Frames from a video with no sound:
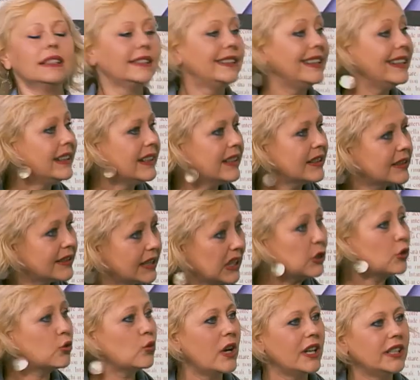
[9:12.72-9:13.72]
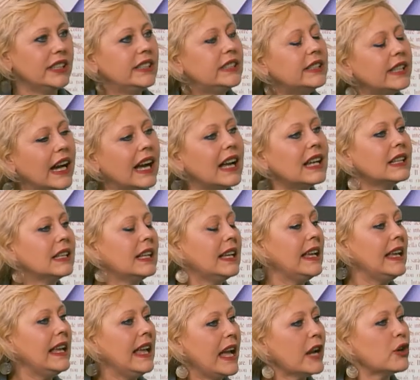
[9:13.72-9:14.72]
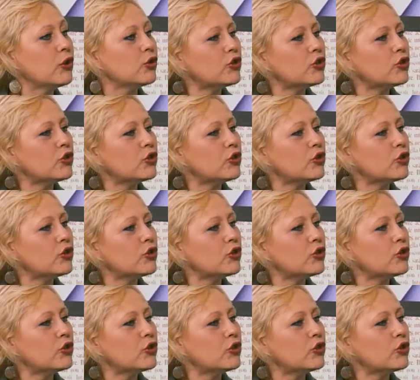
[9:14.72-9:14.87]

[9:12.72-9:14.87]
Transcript: della sessualità, ecco,